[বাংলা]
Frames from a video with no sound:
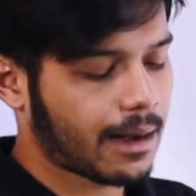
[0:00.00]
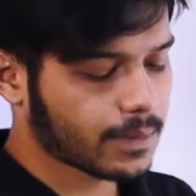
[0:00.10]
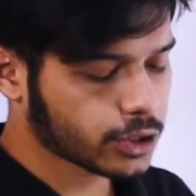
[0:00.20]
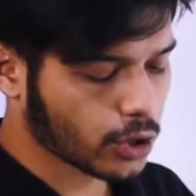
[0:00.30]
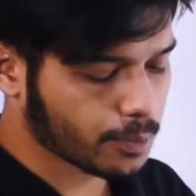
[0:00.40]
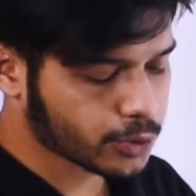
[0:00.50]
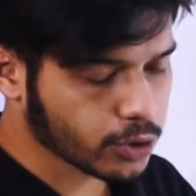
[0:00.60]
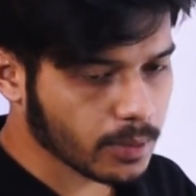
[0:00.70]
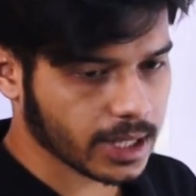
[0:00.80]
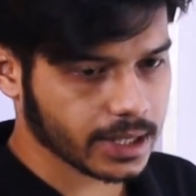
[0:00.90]
আমরা সব
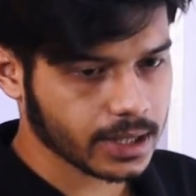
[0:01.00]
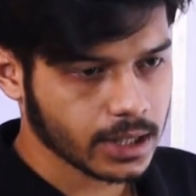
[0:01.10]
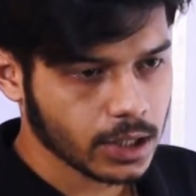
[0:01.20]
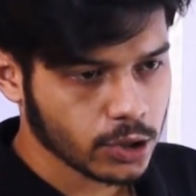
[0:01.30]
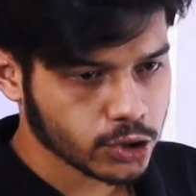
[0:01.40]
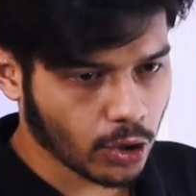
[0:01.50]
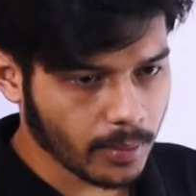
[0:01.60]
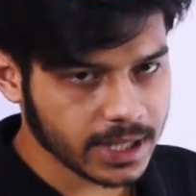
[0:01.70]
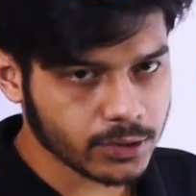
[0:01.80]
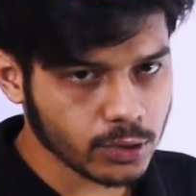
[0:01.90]
সময়
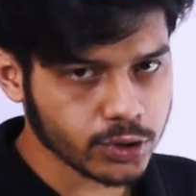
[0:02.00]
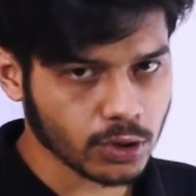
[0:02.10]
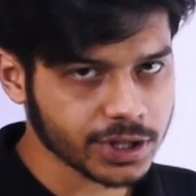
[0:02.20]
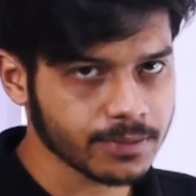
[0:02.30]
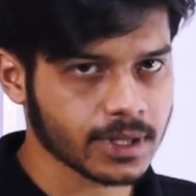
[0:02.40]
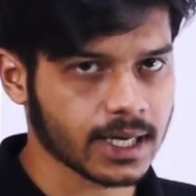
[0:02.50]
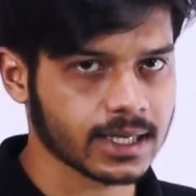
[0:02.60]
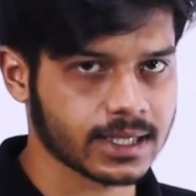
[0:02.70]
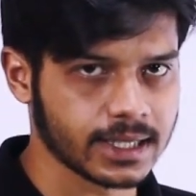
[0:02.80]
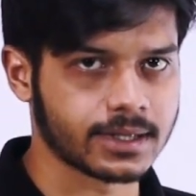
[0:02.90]
সমান্তর সসীম
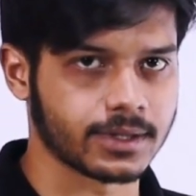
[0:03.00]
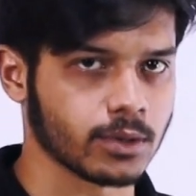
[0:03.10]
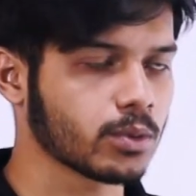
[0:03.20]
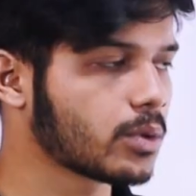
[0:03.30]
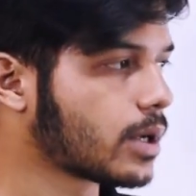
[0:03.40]
ধারার ক্ষেত্রেও